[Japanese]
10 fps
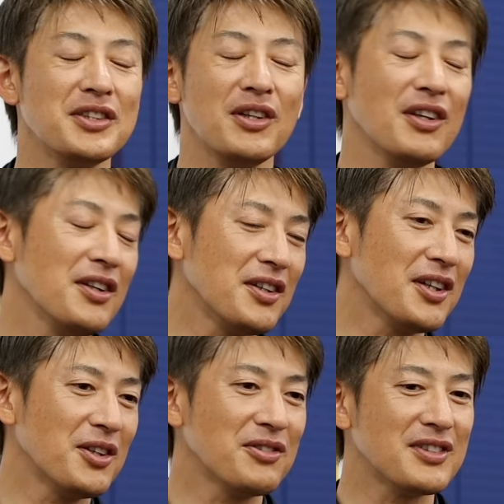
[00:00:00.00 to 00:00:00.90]
技演技
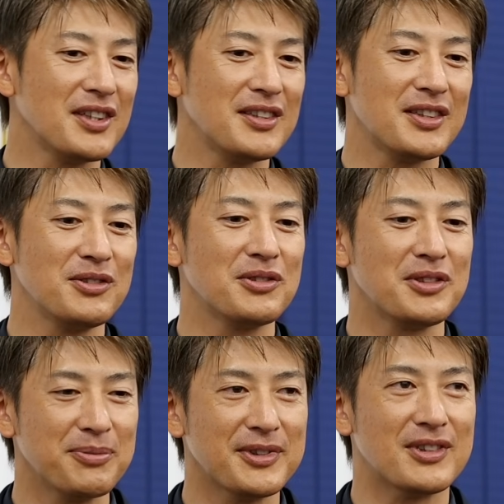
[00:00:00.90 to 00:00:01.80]
がよくないっていうよ
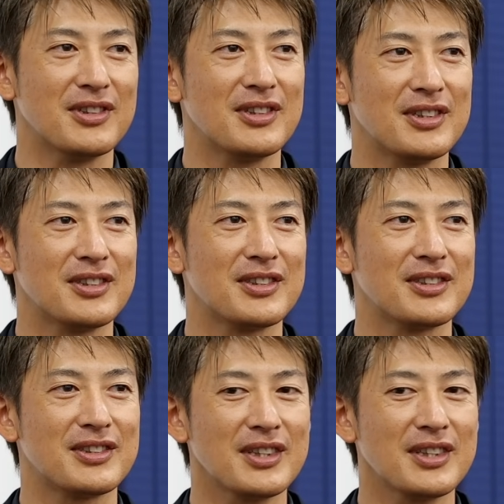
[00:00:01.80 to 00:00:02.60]
りも、